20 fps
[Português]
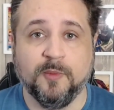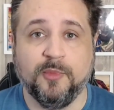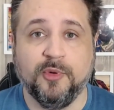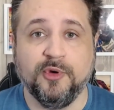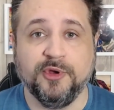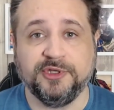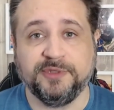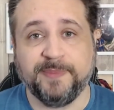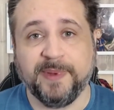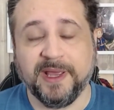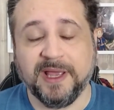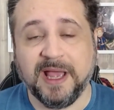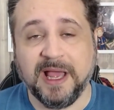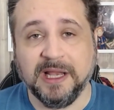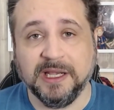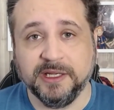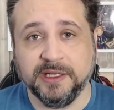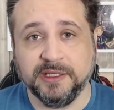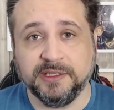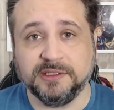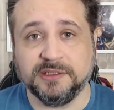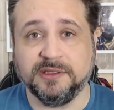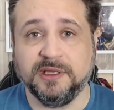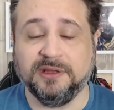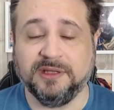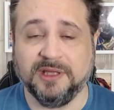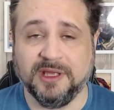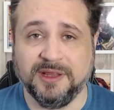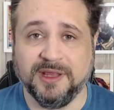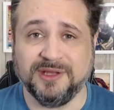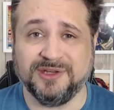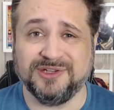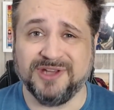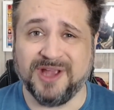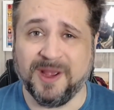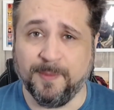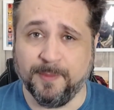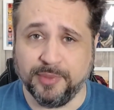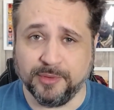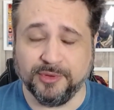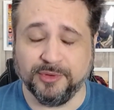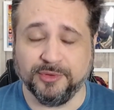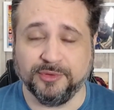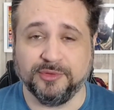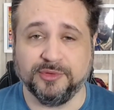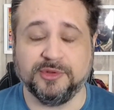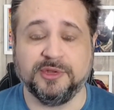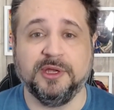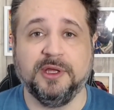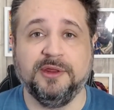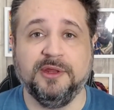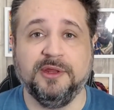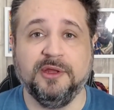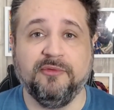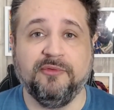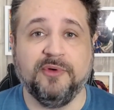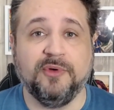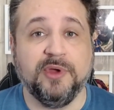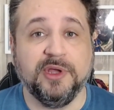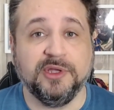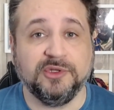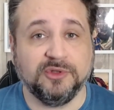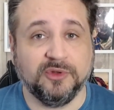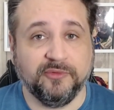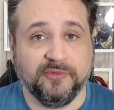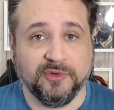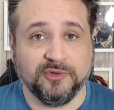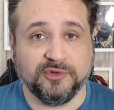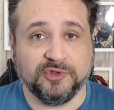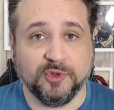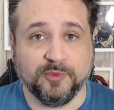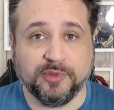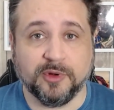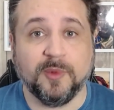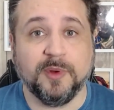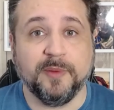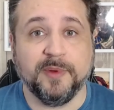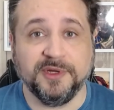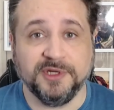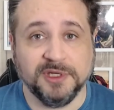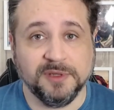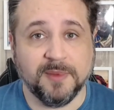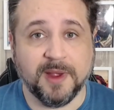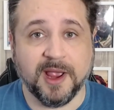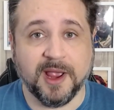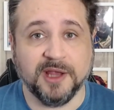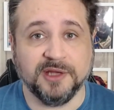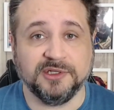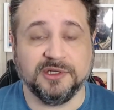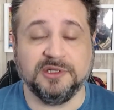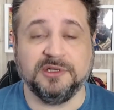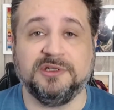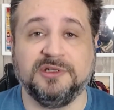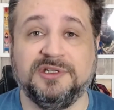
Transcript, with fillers: pois pegar LUTs na internet já prontos não vão resolver o seu problema de imagem.